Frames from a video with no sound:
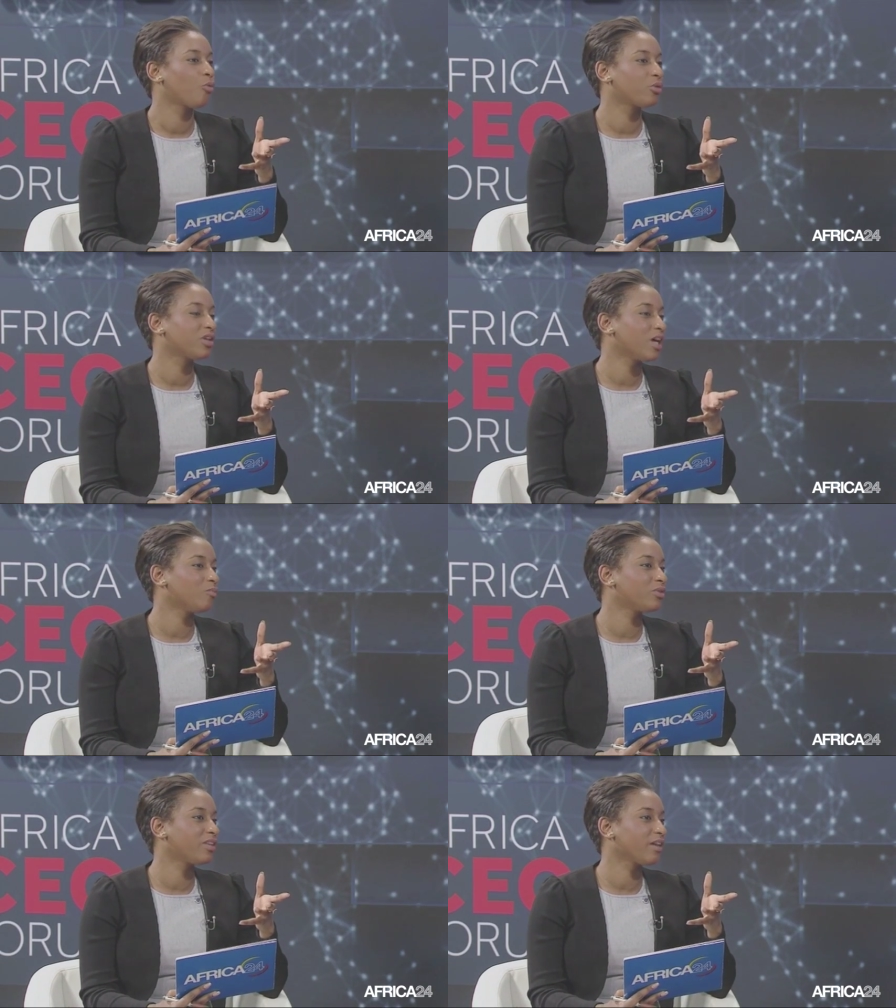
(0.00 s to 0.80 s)
prenez la
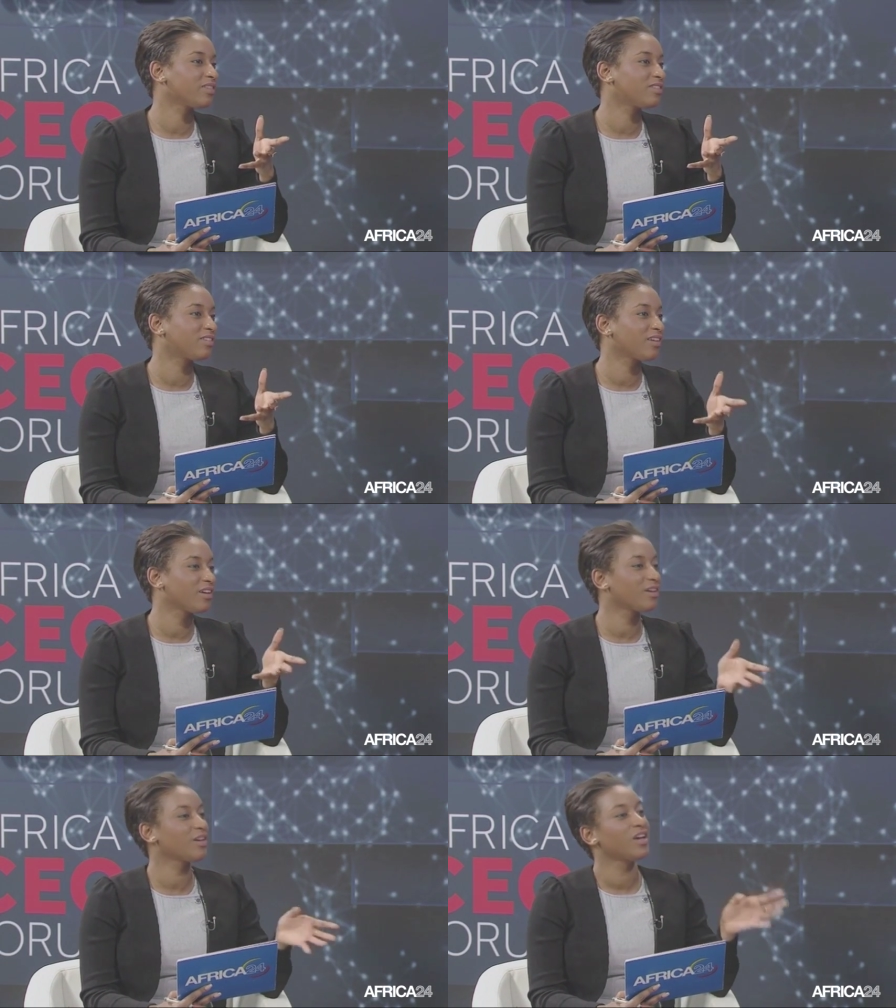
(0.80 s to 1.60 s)

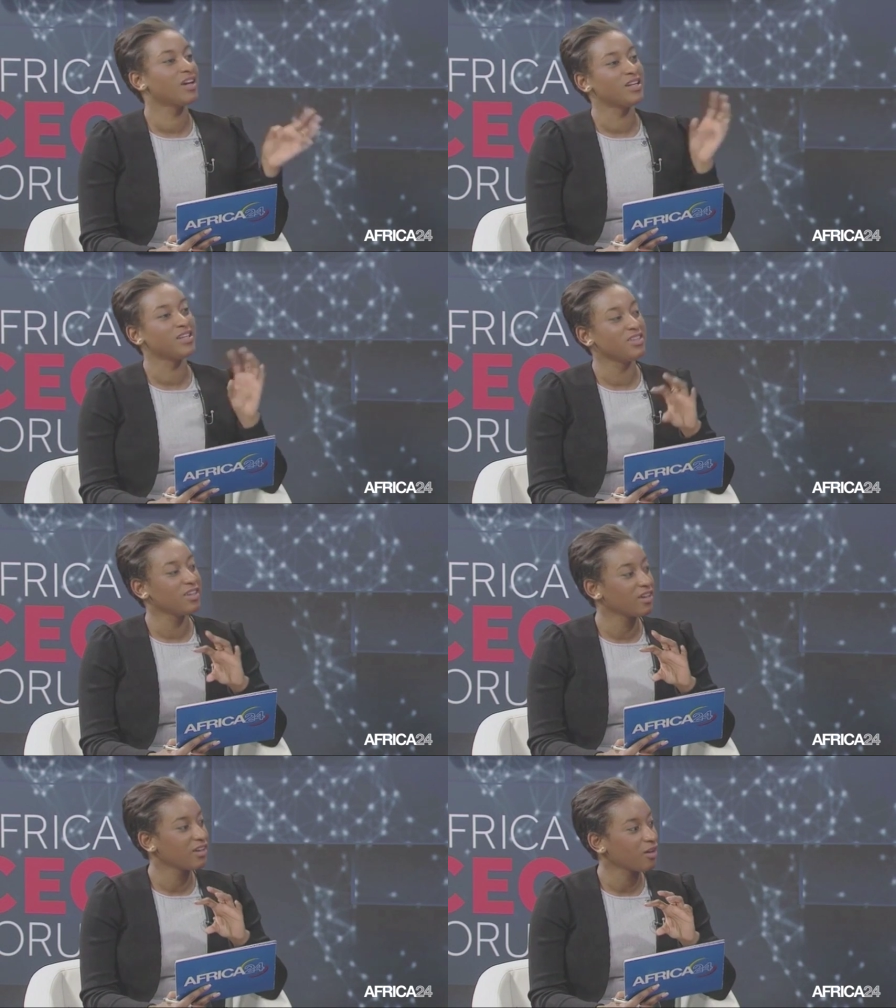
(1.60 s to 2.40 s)
modernité
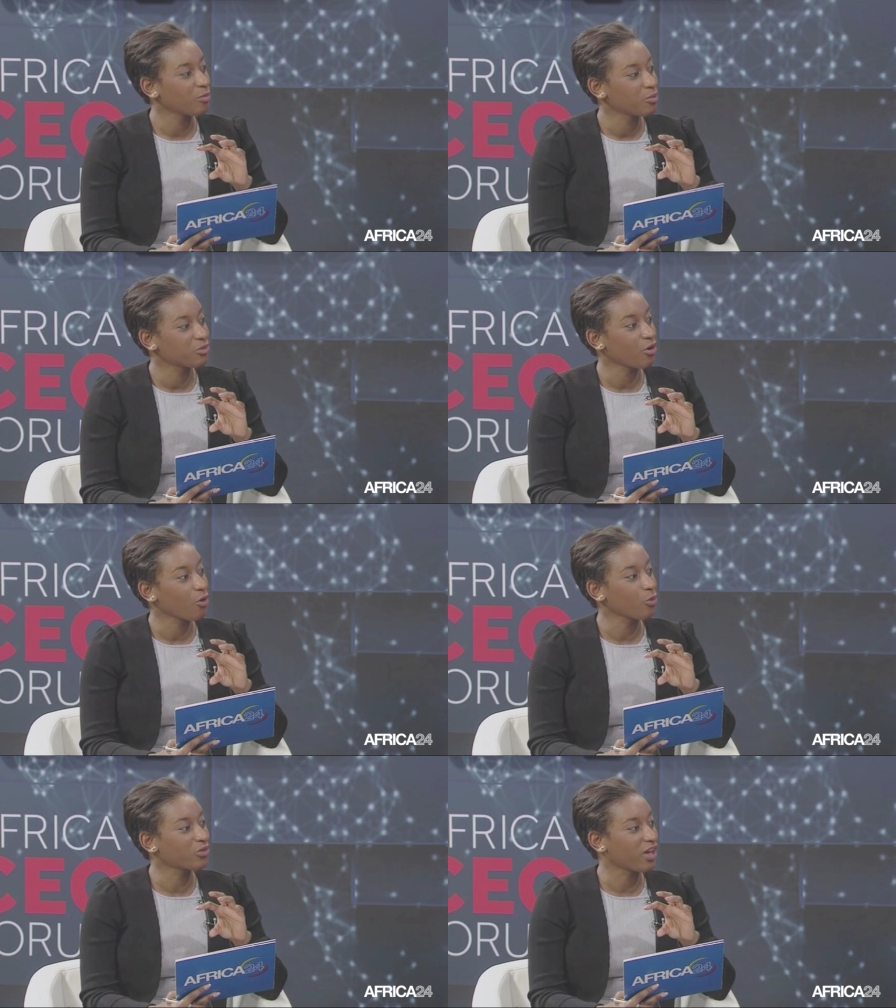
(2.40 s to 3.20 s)
liée en même
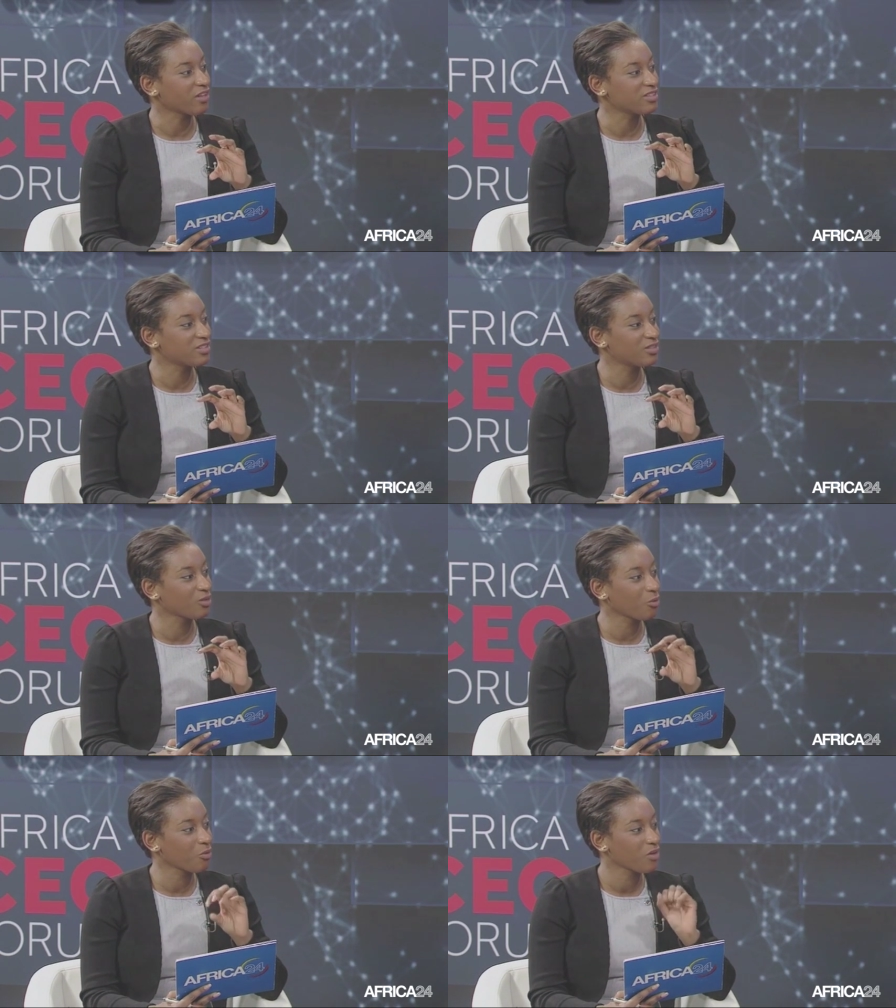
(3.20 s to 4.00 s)
temps aux
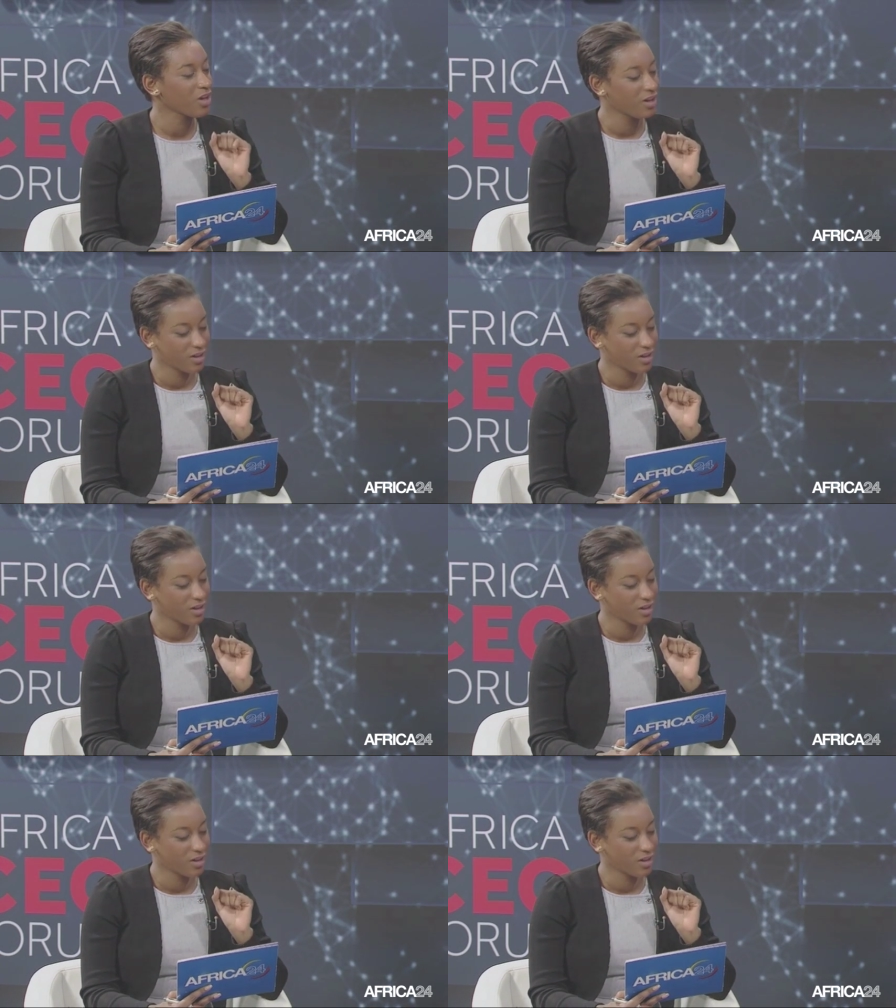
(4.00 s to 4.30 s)
traditions,